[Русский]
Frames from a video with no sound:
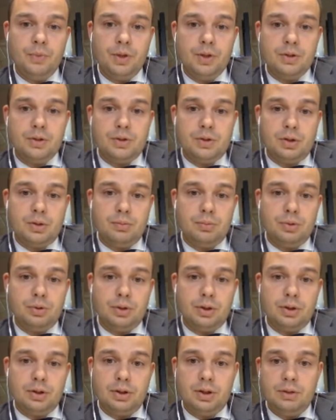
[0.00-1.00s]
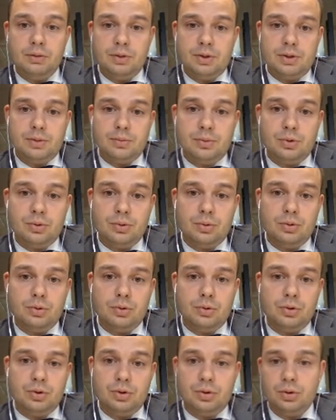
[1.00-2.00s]
цена будет от 3 800
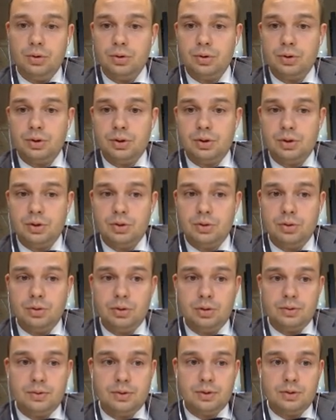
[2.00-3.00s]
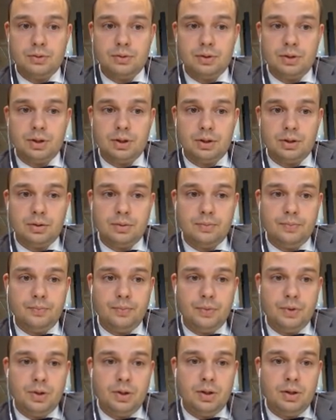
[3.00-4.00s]
до 4 000 долларов за квадрат.
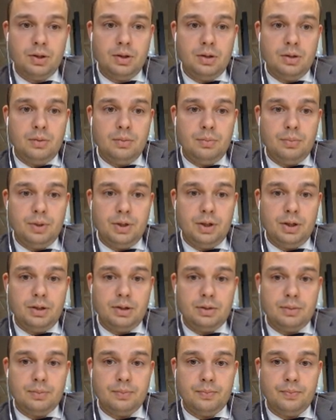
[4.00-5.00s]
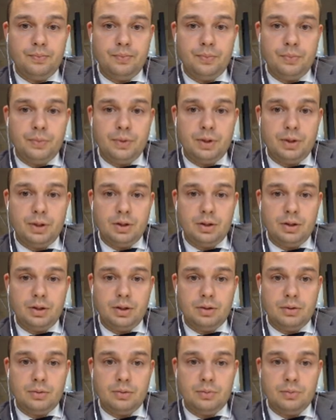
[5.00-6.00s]
При этом
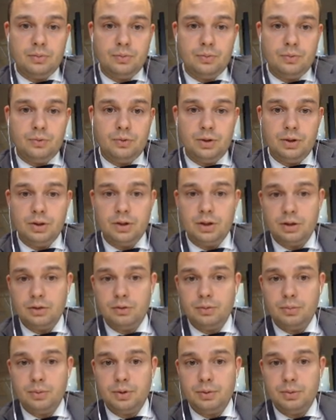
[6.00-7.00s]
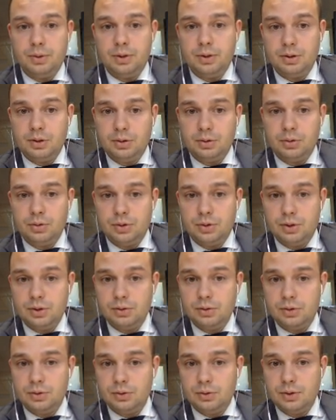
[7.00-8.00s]
э, виллы, как вы понимаете, находятся на
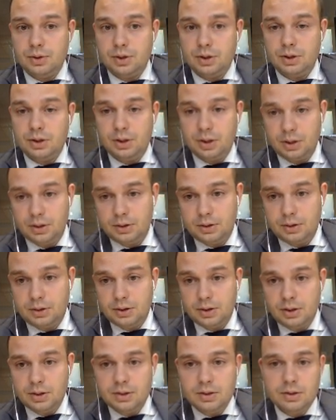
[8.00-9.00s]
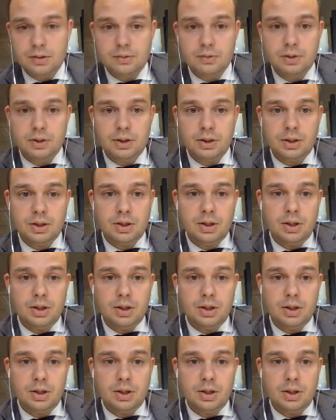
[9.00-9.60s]
острове Саадият, исходя из названия.